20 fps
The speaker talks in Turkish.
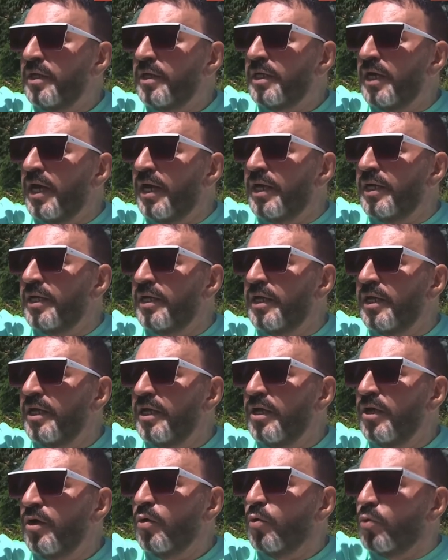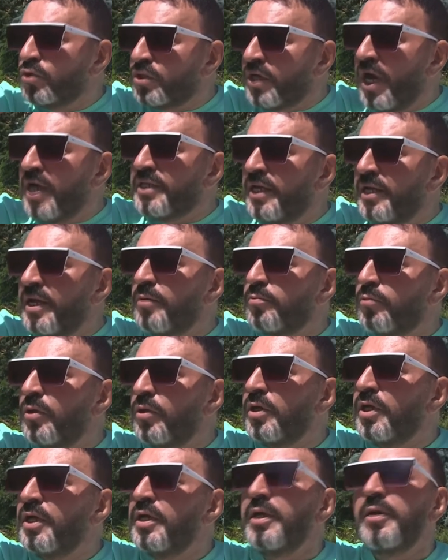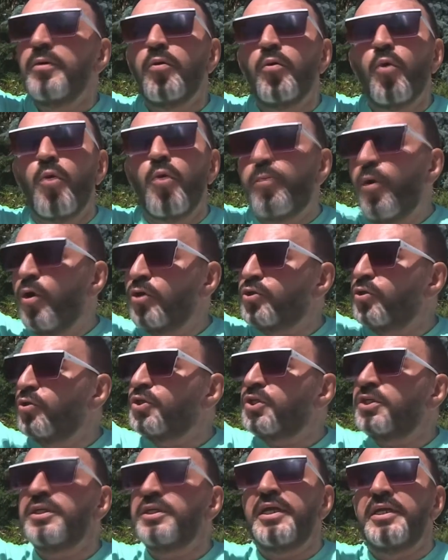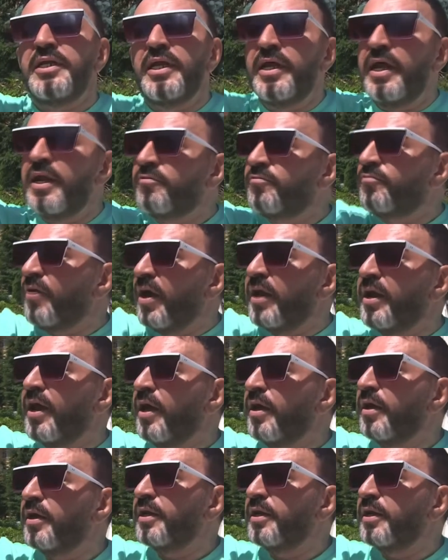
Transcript: Yani uzay denen o boşluk içinde neler vara,